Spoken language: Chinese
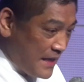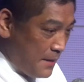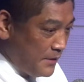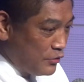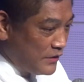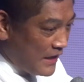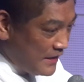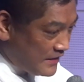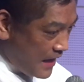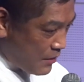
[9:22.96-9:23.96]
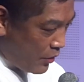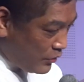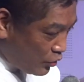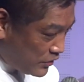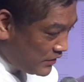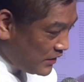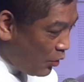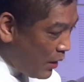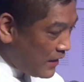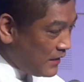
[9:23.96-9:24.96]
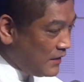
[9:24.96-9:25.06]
他命就这样一大块就，哇，